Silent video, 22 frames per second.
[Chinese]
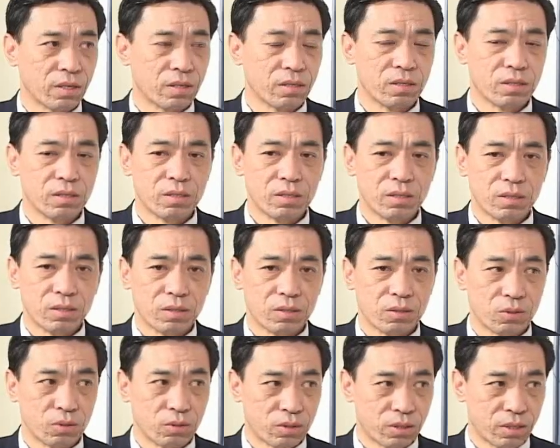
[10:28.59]
呢，
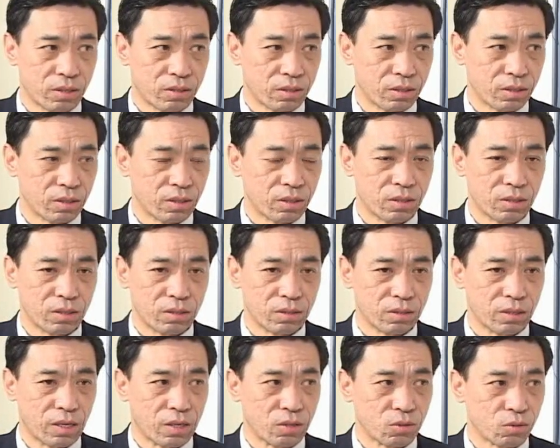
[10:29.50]
就趁这个
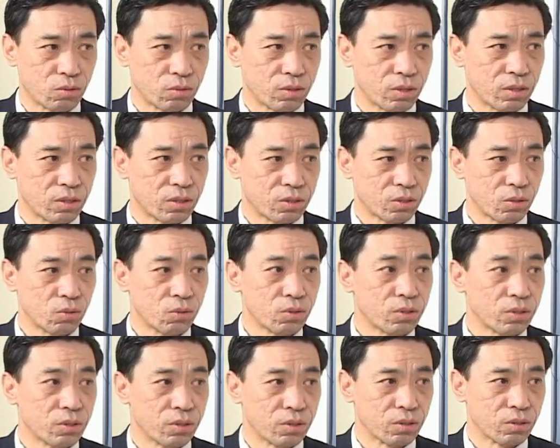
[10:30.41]
演出的
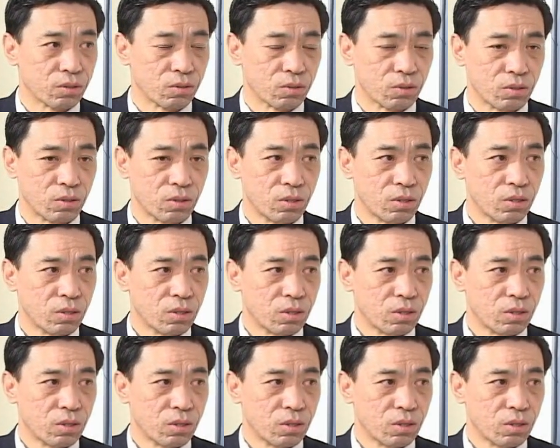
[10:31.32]
休息的时候，